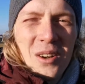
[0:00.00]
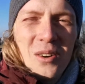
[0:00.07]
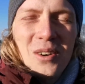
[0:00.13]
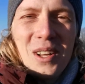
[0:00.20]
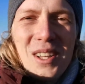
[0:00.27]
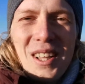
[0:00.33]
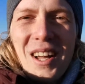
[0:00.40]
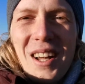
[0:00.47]

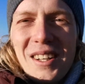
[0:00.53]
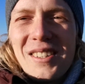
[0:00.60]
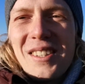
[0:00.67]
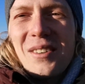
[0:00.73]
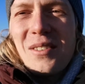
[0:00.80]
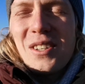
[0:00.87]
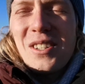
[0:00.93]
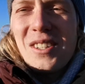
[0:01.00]
Kolejna
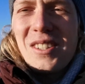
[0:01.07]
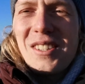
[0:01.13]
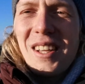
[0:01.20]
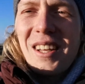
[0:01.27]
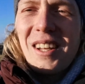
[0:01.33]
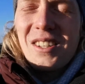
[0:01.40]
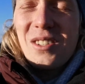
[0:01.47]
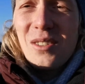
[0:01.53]
akcja właśnie jest
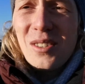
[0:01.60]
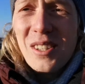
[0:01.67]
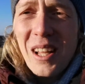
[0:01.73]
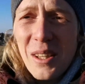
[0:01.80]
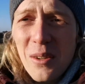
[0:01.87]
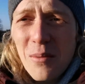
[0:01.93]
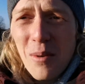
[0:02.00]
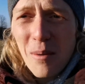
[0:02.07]
taka, że
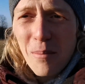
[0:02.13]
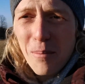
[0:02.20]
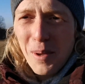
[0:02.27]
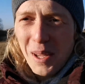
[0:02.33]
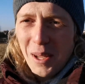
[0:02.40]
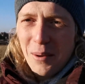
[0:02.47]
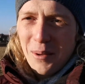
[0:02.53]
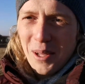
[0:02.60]
ostatnio mam
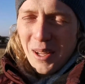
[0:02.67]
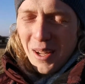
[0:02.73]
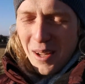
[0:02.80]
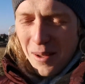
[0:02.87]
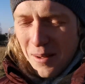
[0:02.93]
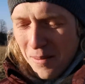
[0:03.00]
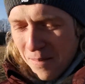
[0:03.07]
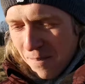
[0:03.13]
mega, mega,